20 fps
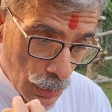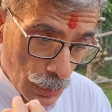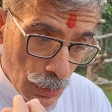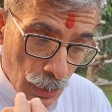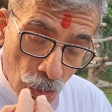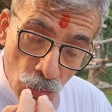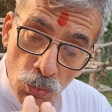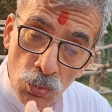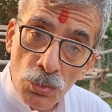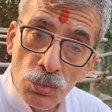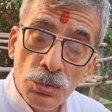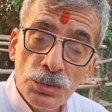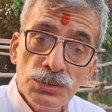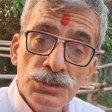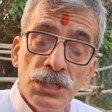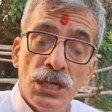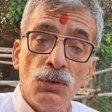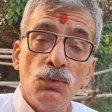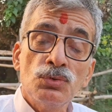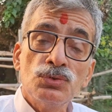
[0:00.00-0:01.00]
लहू
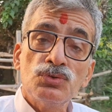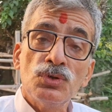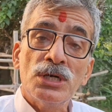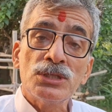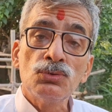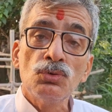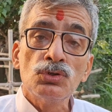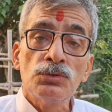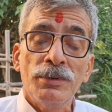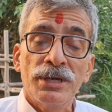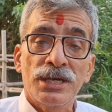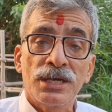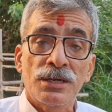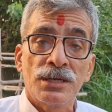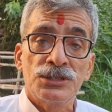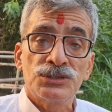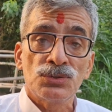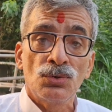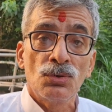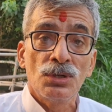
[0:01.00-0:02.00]
लहू जो है दूध में
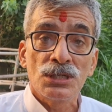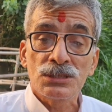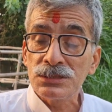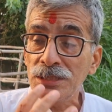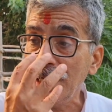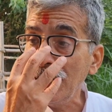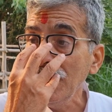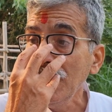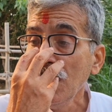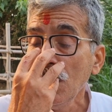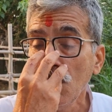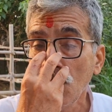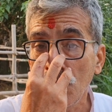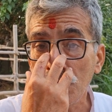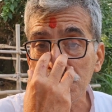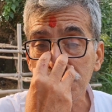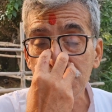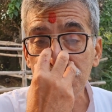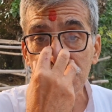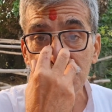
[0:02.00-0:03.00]
गिरने शुरू लगता है
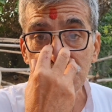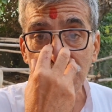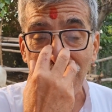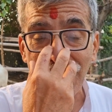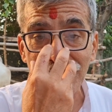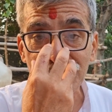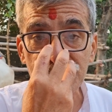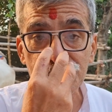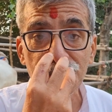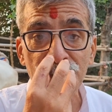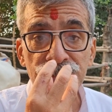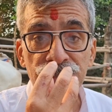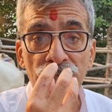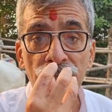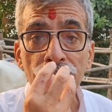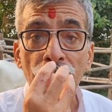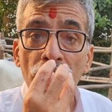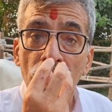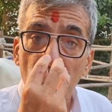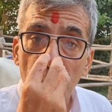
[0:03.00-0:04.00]
और दांस में से
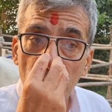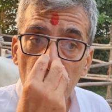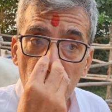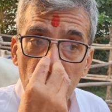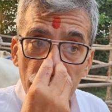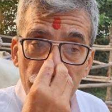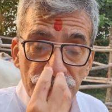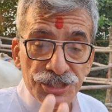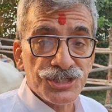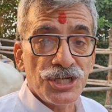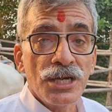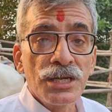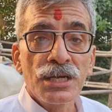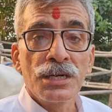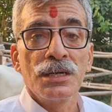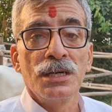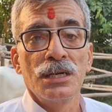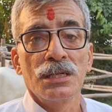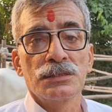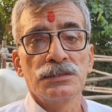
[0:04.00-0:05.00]
रेशा
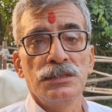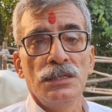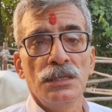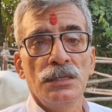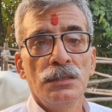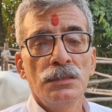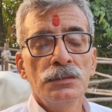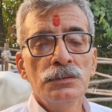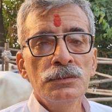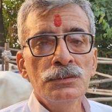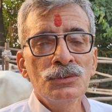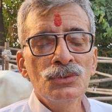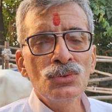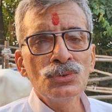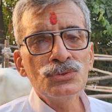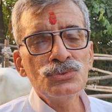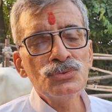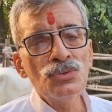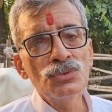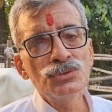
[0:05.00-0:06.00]
गिरने लगता है
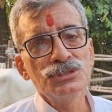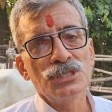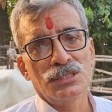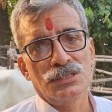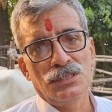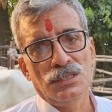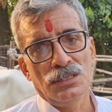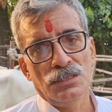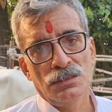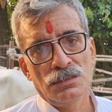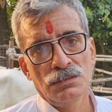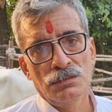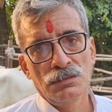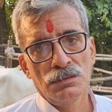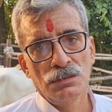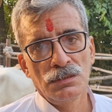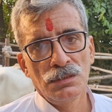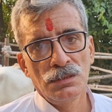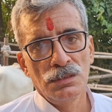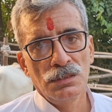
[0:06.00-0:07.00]
दूध सूख जाता है
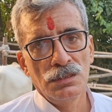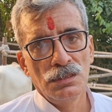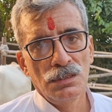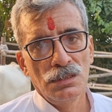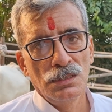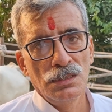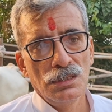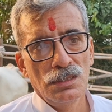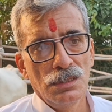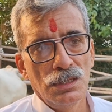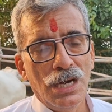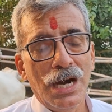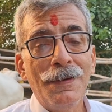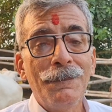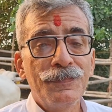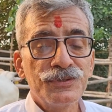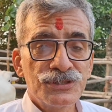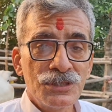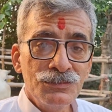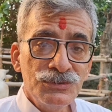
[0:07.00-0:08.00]
जी
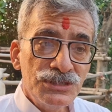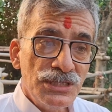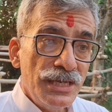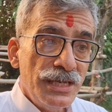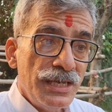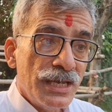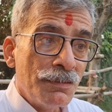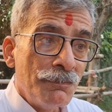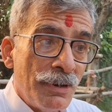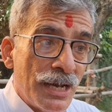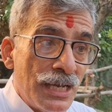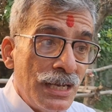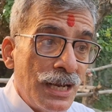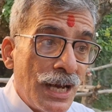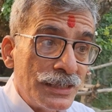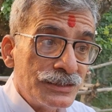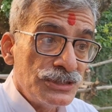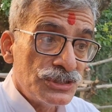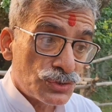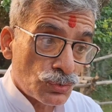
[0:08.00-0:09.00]
आप समझिए एक
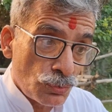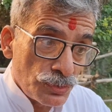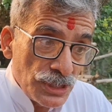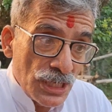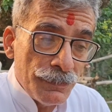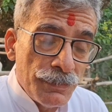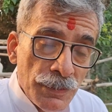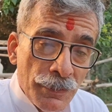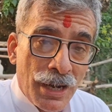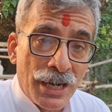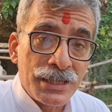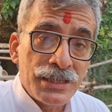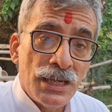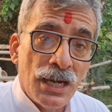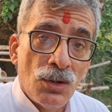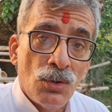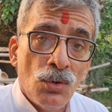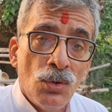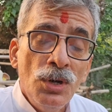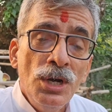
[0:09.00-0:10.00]
महिला जिसको ये बीमारियां हों